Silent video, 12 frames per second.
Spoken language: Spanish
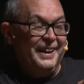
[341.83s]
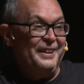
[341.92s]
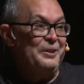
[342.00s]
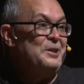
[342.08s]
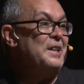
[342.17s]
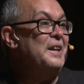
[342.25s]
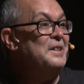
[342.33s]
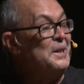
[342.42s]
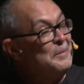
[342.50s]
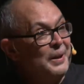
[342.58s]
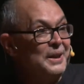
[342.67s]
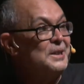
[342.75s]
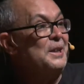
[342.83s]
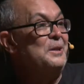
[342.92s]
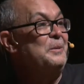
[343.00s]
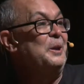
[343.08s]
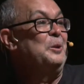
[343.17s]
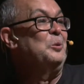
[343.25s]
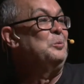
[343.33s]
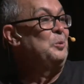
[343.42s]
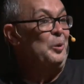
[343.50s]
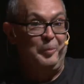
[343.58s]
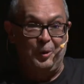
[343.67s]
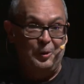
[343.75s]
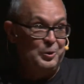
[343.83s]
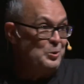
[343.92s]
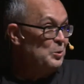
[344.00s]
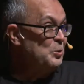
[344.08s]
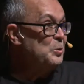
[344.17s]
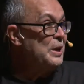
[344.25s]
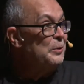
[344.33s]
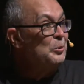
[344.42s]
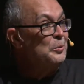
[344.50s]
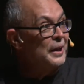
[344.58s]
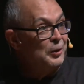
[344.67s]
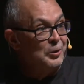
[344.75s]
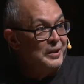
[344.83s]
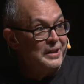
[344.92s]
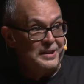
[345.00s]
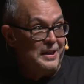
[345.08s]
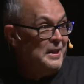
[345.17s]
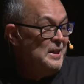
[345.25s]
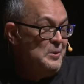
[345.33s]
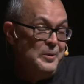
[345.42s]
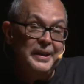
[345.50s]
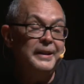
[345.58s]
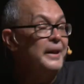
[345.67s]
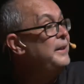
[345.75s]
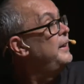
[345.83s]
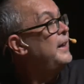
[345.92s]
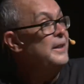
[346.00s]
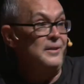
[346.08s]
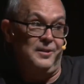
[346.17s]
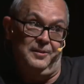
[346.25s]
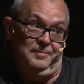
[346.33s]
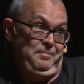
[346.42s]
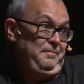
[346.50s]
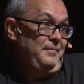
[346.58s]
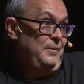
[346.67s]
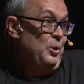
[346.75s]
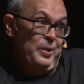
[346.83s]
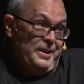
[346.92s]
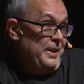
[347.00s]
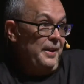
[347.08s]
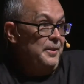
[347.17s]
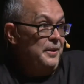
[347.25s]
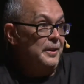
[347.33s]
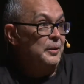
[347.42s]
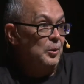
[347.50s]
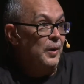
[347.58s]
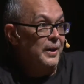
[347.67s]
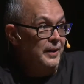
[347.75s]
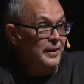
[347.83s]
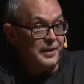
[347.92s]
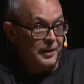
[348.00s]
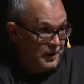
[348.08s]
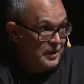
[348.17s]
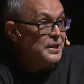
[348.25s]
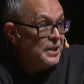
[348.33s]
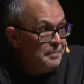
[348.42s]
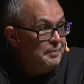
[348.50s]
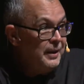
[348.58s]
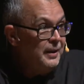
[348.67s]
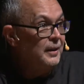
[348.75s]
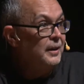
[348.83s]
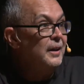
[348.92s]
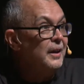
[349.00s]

Entonces, siempre que estéis viendo un todopoderoso, escuchando un dragones y no entendáis lo que está diciendo Juan, es decir, siempre